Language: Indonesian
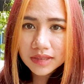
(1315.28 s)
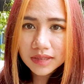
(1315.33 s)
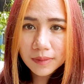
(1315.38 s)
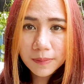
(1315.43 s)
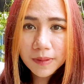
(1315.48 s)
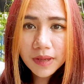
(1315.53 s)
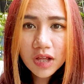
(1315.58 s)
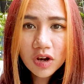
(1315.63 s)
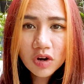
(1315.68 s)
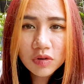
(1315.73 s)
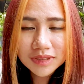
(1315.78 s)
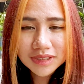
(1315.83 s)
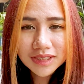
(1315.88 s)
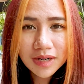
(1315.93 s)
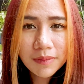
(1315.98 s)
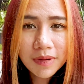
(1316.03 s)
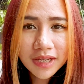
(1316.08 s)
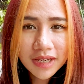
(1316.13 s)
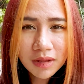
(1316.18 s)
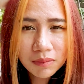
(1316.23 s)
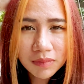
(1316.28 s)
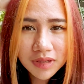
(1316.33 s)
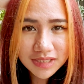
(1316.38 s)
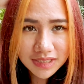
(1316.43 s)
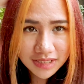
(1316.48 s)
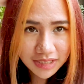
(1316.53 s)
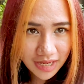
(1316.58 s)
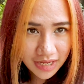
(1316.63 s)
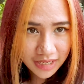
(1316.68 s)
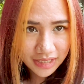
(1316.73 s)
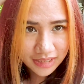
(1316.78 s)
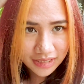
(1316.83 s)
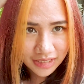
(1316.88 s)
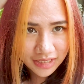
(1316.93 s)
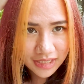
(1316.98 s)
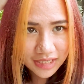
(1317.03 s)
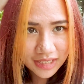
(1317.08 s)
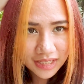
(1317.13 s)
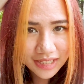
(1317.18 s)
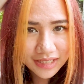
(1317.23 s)
Tapi kalau misalnya bagian bleaching yang
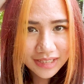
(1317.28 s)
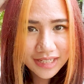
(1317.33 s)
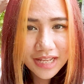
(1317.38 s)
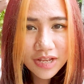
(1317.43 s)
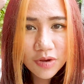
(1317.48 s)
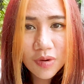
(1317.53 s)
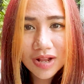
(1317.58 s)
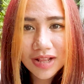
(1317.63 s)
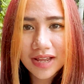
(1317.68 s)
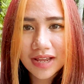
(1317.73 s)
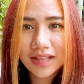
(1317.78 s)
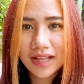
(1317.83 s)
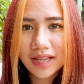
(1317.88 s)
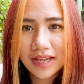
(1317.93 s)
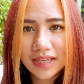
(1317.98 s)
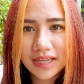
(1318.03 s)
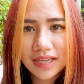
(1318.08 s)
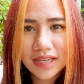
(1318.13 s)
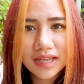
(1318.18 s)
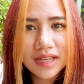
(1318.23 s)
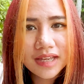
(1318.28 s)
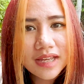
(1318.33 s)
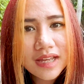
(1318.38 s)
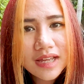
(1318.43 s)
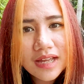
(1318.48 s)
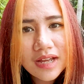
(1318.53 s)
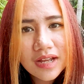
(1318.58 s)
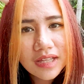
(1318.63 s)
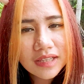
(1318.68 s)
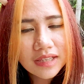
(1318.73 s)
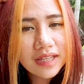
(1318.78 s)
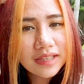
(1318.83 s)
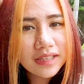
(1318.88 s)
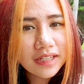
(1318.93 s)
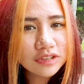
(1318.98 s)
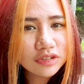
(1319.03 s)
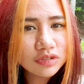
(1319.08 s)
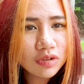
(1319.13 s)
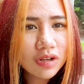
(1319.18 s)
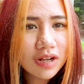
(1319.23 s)
ini, kan dia diwarnain lagi. Nah
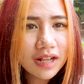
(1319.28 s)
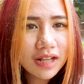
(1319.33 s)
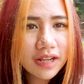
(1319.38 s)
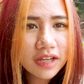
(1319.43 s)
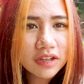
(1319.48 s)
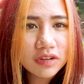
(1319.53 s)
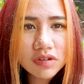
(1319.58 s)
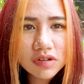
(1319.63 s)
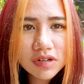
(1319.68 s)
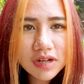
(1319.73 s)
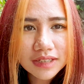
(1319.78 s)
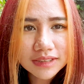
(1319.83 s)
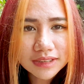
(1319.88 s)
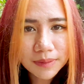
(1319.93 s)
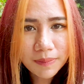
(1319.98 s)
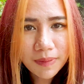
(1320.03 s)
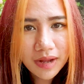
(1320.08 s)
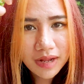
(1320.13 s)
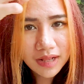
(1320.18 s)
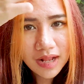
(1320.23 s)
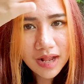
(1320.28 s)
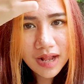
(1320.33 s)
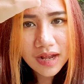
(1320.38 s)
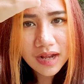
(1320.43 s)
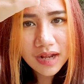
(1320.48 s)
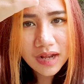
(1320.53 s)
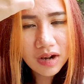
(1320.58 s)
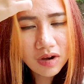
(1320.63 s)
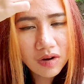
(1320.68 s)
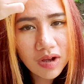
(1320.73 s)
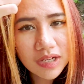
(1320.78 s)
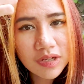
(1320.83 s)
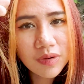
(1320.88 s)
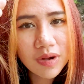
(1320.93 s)
tekstur keringnya tuh nggak separah kalau nggak